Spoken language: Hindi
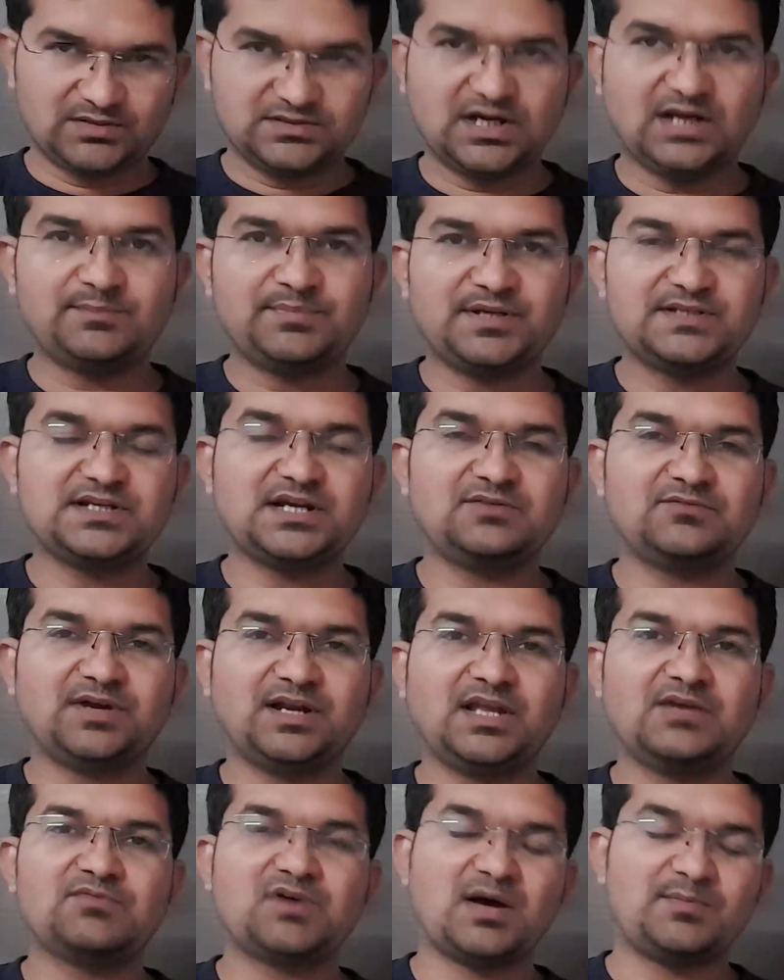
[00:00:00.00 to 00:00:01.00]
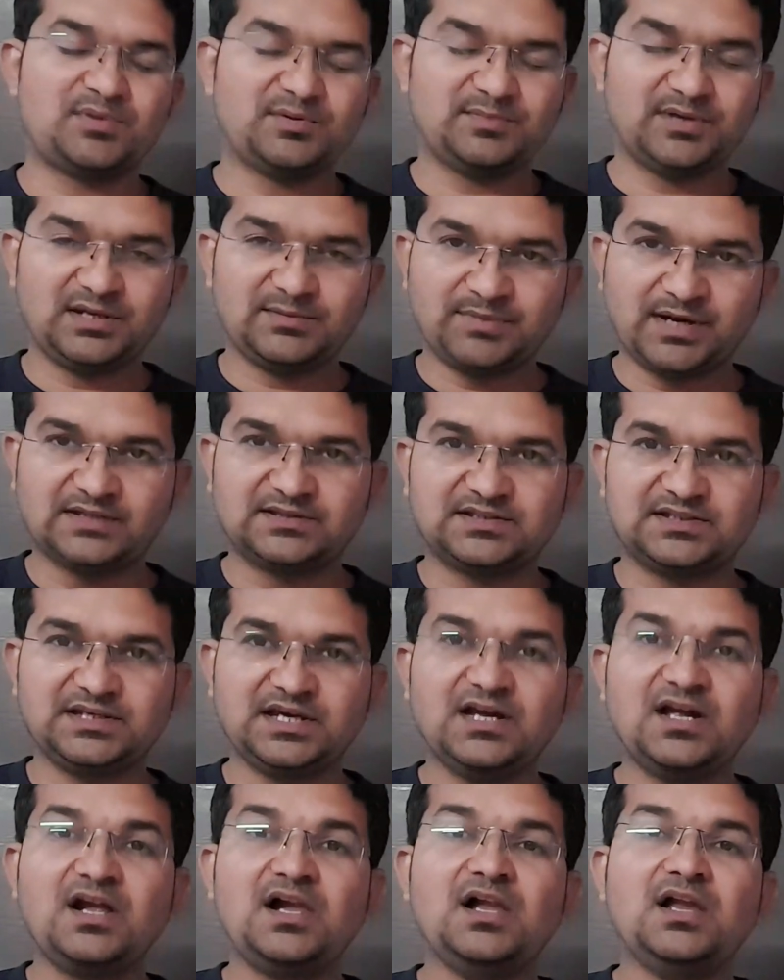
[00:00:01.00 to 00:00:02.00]
जान पहचान वाले हैं वहाँ पर मैंने बात
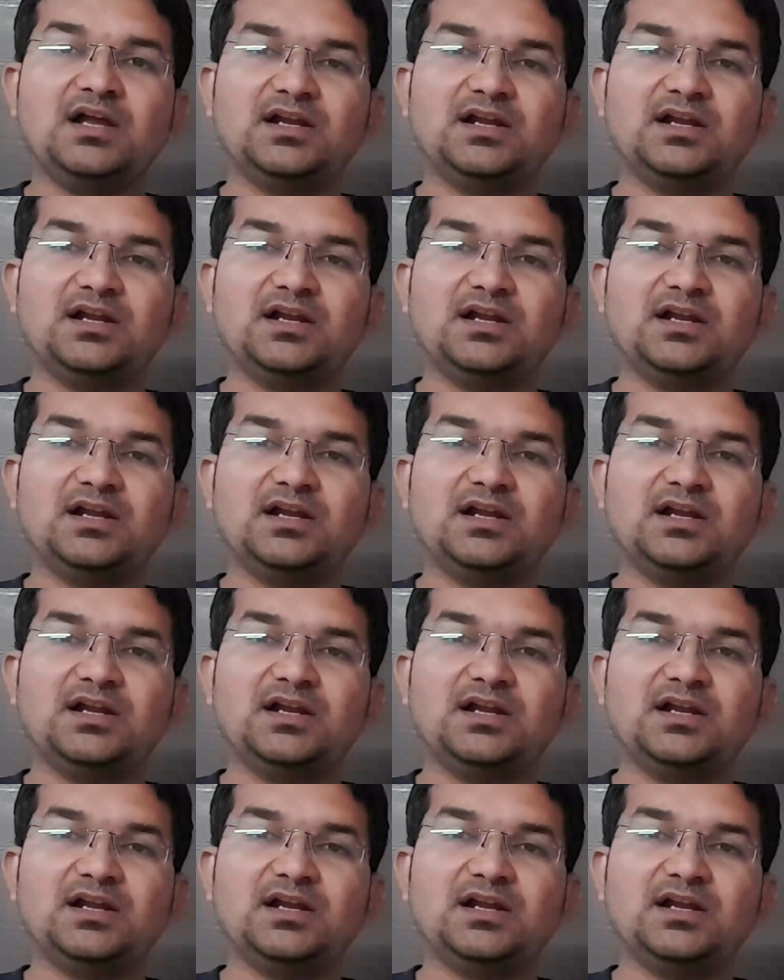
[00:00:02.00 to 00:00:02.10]
किया